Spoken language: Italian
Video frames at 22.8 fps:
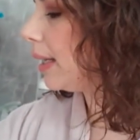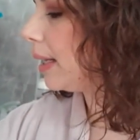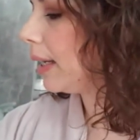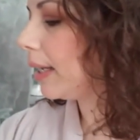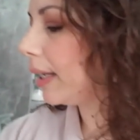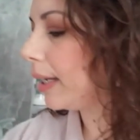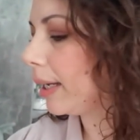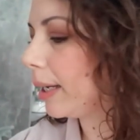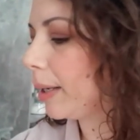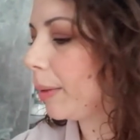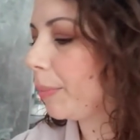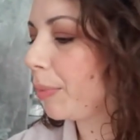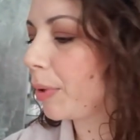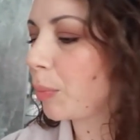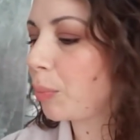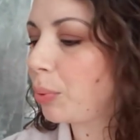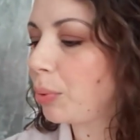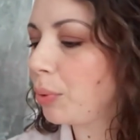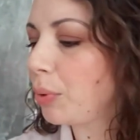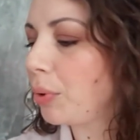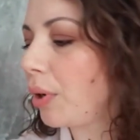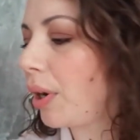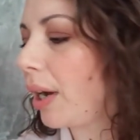eh, per
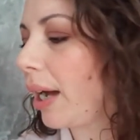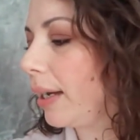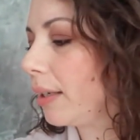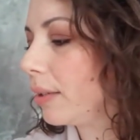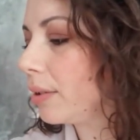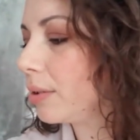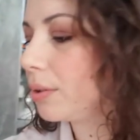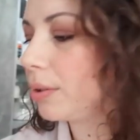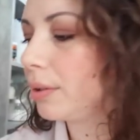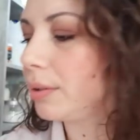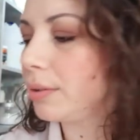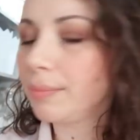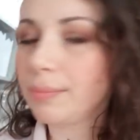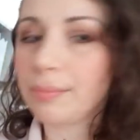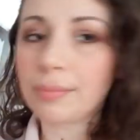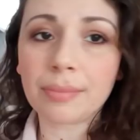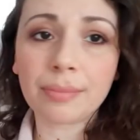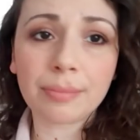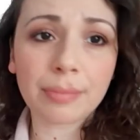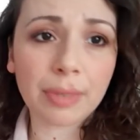puro caso,